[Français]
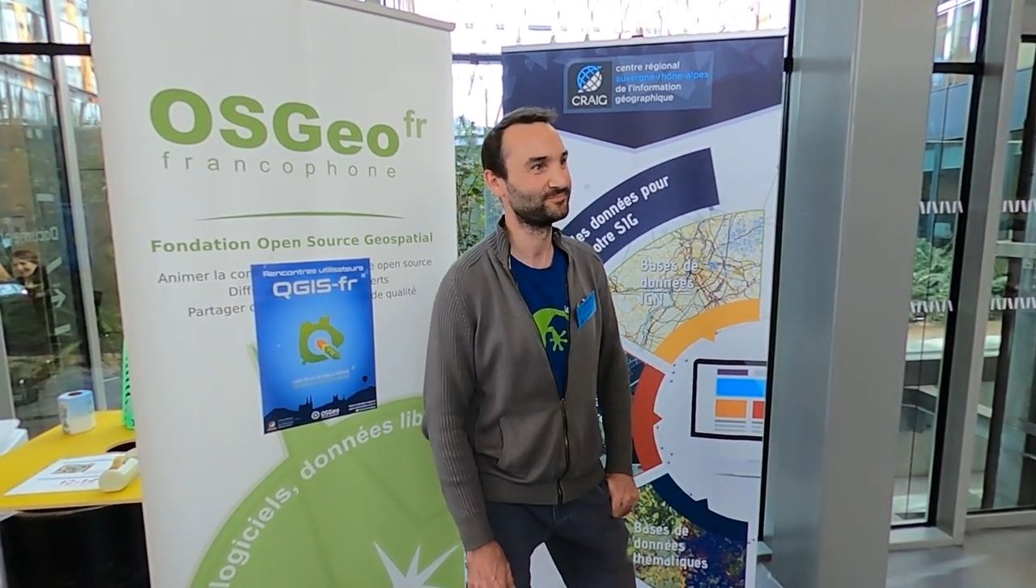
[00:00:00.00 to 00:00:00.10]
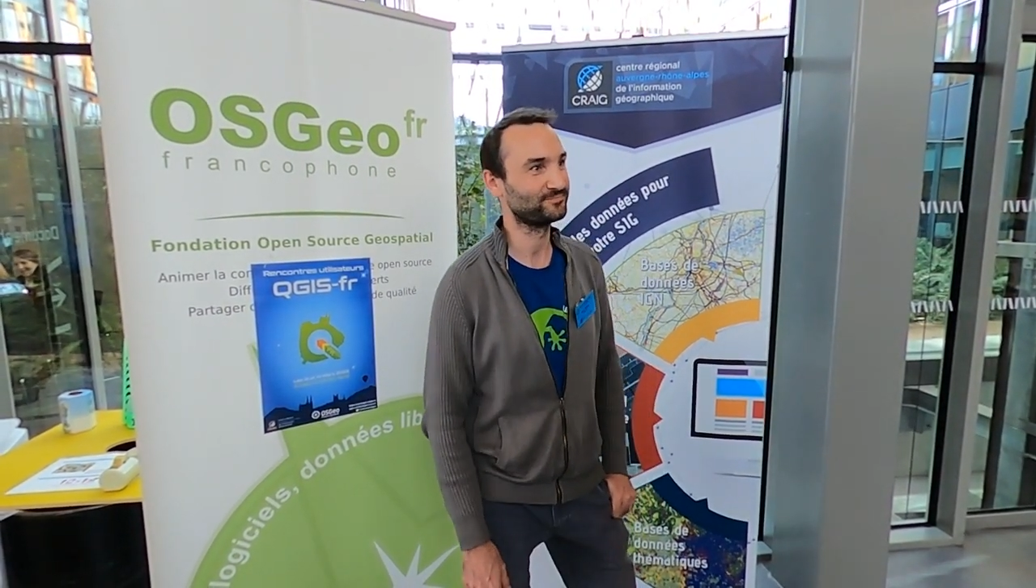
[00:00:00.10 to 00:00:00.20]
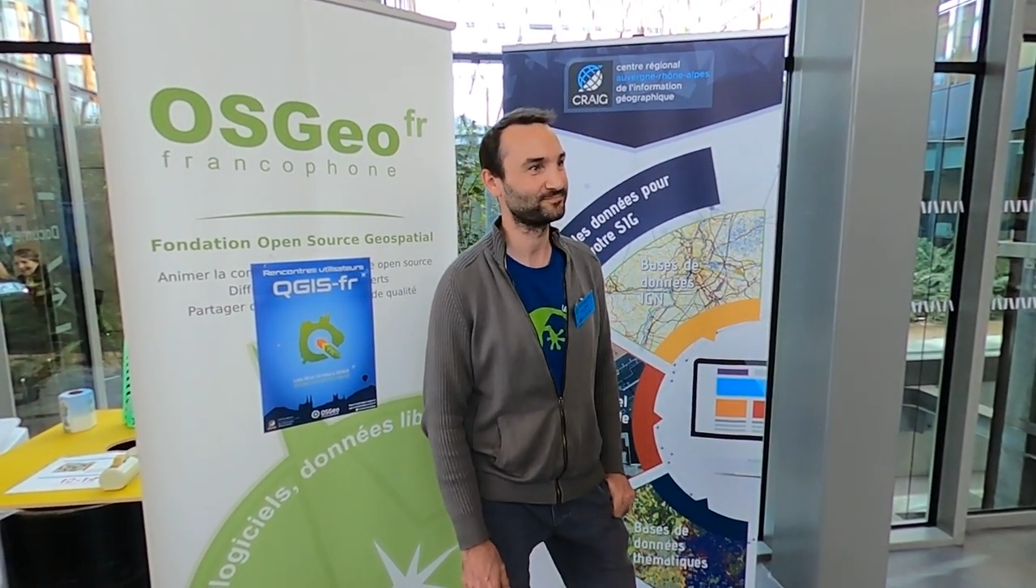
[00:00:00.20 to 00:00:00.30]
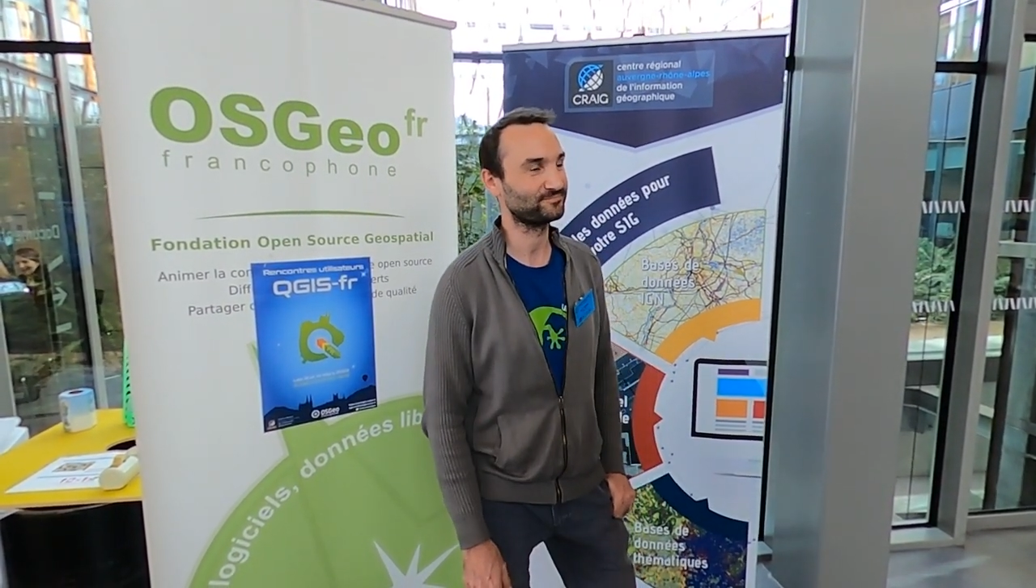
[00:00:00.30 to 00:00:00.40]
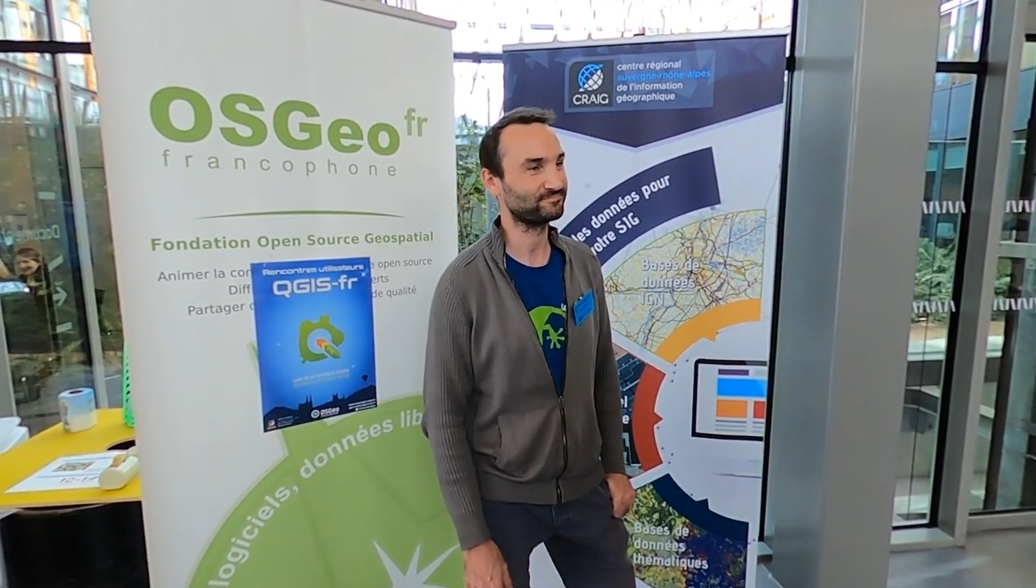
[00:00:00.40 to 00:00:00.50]
trop
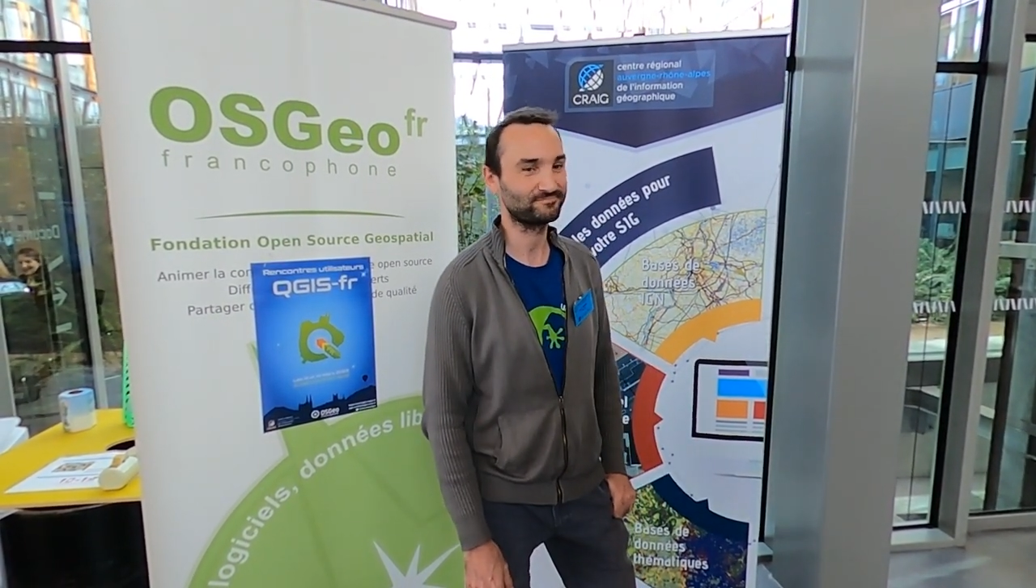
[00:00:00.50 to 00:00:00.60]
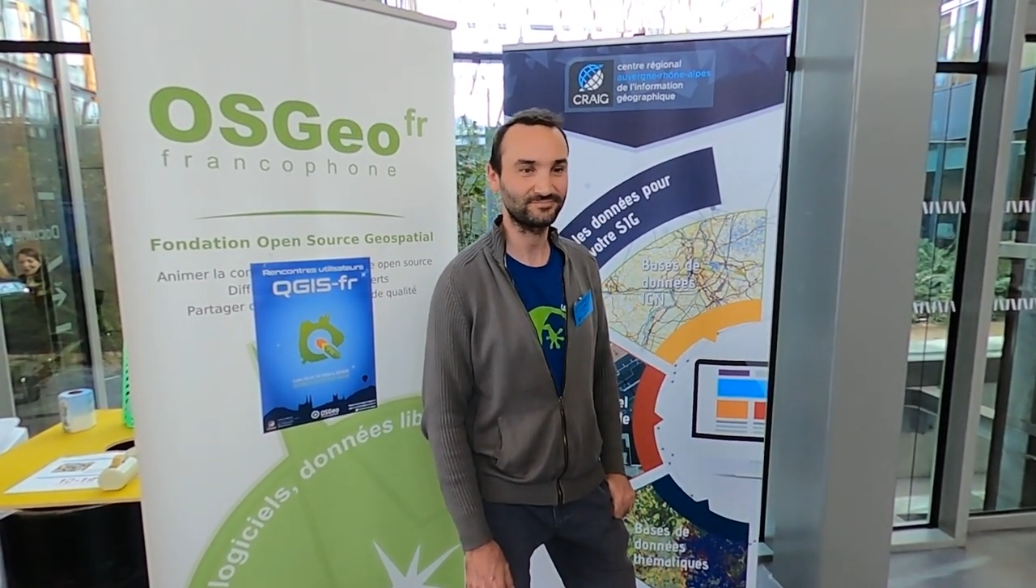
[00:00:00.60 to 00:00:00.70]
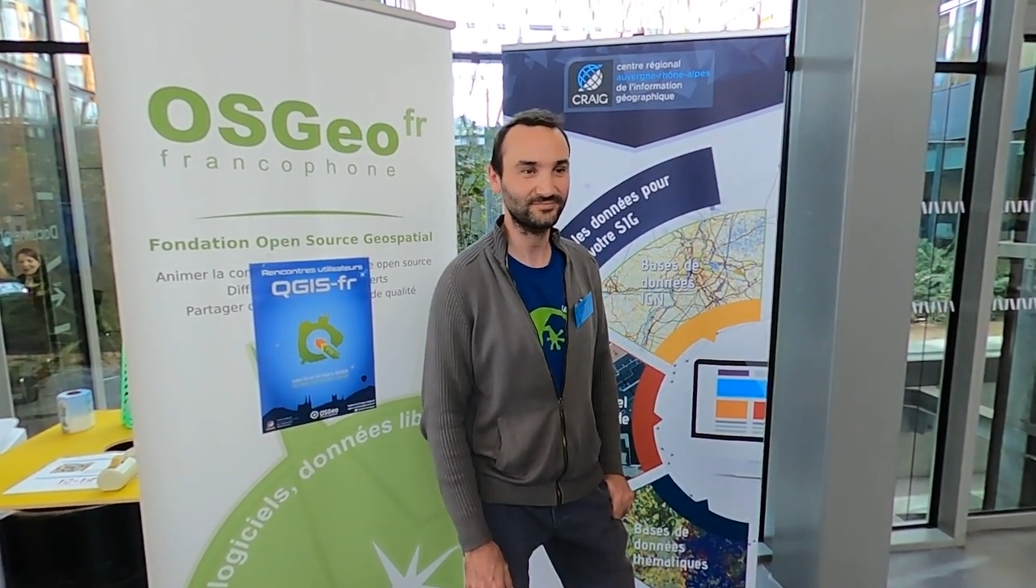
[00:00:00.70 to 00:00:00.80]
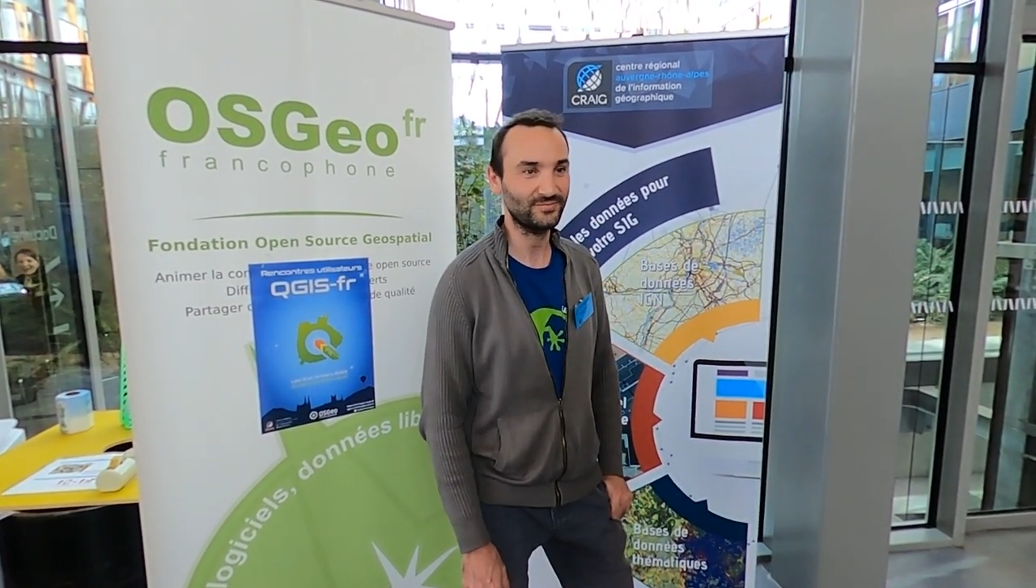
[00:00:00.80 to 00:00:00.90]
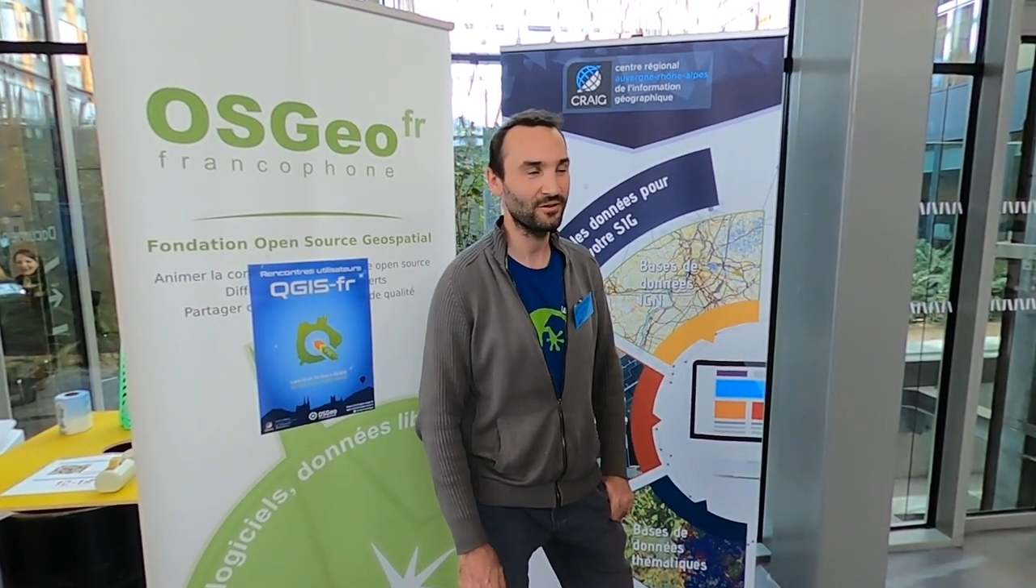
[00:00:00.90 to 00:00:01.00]
bien. Merci.